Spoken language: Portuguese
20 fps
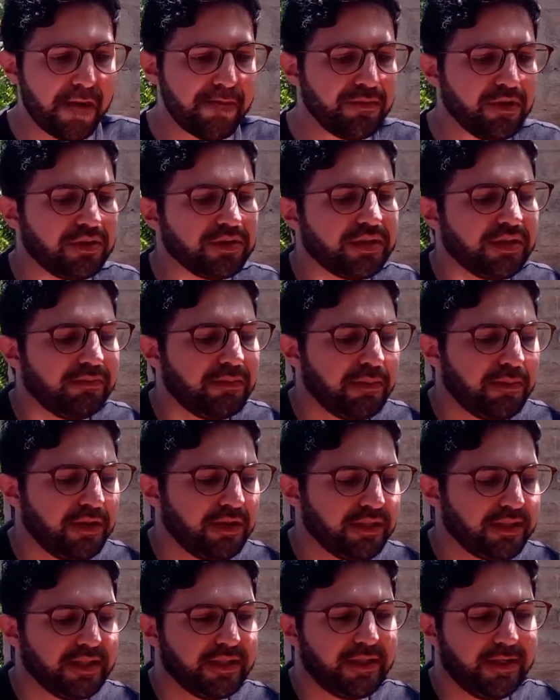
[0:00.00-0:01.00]
Nossa, e
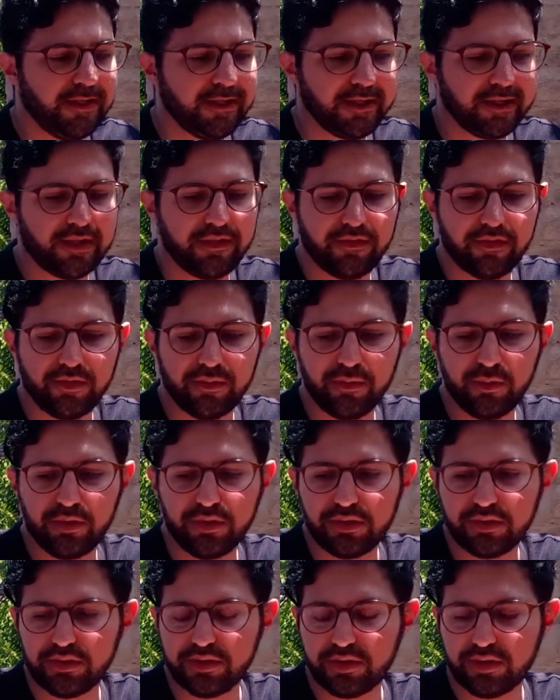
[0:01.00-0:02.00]
bebendo esse drink aqui ficou
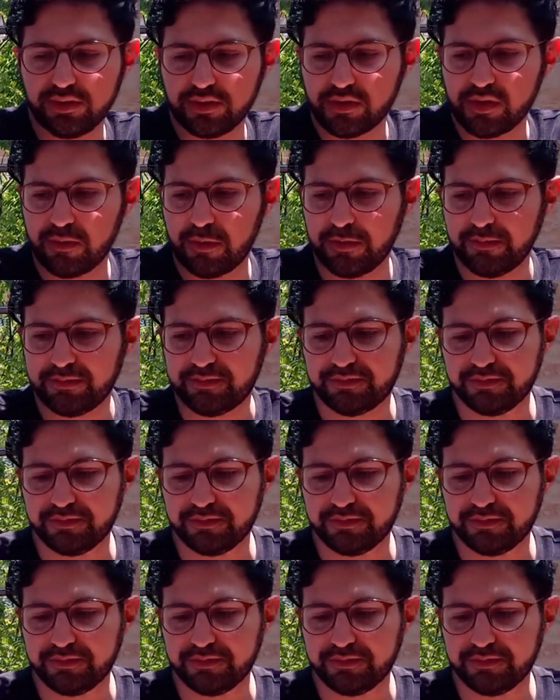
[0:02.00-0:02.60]
muito gostoso também.